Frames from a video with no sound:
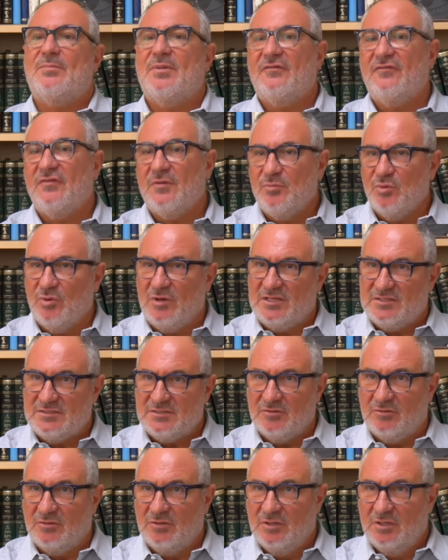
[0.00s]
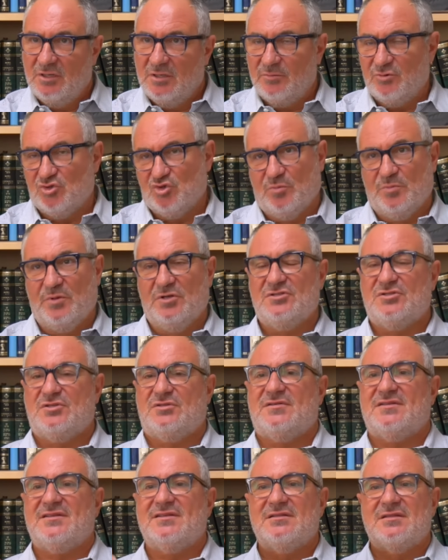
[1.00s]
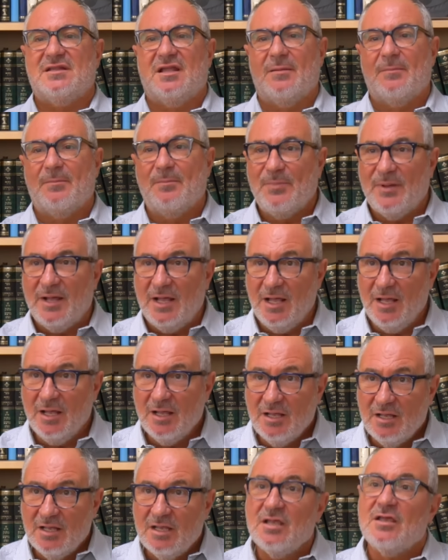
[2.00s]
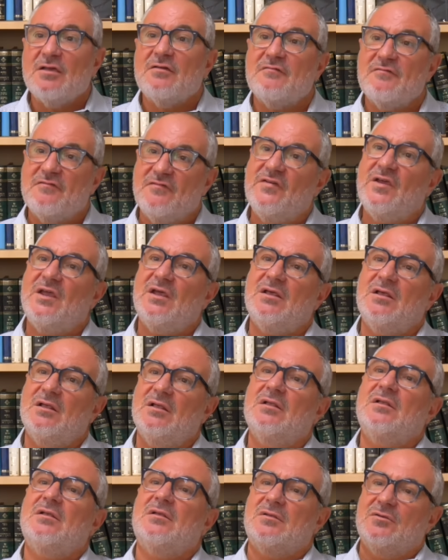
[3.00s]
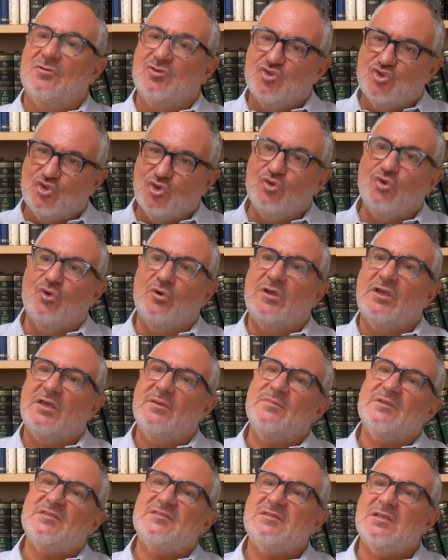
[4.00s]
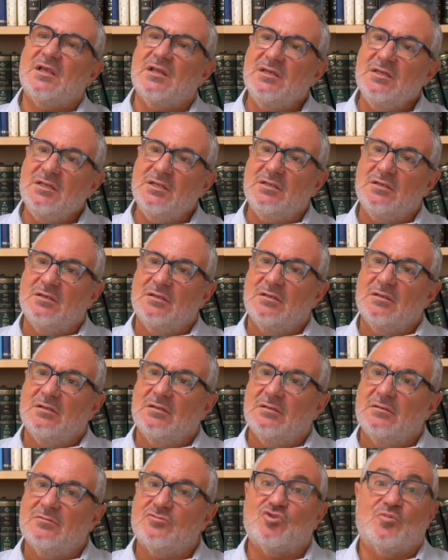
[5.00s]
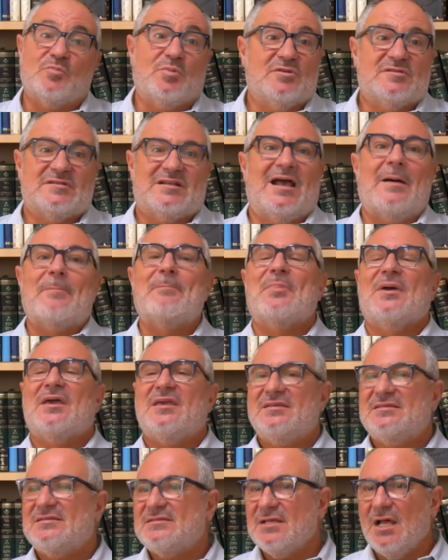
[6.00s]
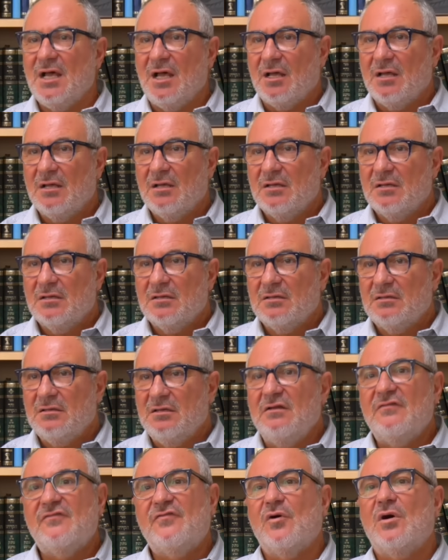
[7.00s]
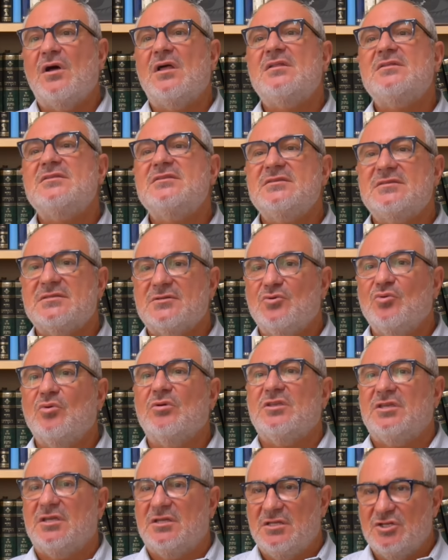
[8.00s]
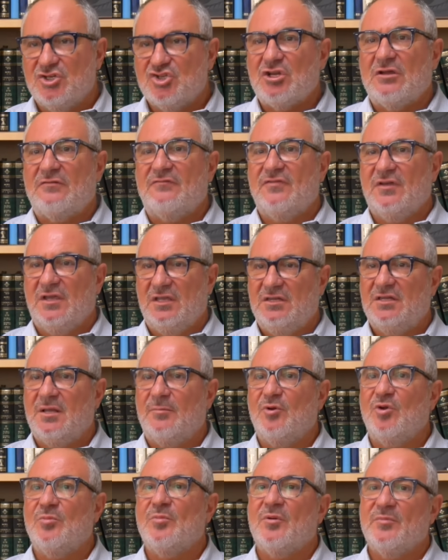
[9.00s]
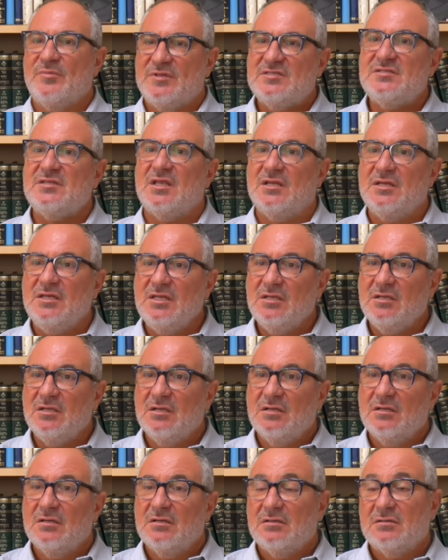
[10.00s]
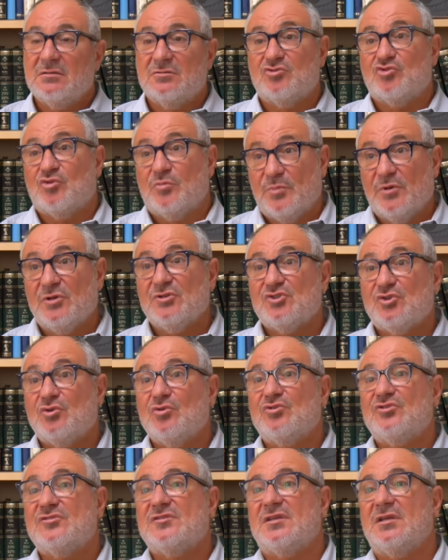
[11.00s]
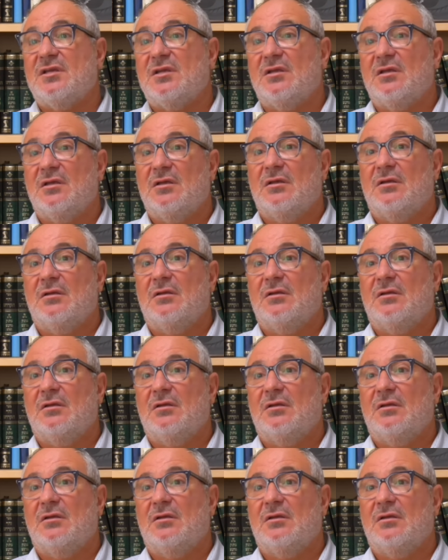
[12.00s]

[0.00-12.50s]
pas fait pour l'instant. Je pense que c'est un pas vers ce degré messianique. Je pense qu'après ça, il faut un discours qui est déjà véritablement messianique je pense que c'est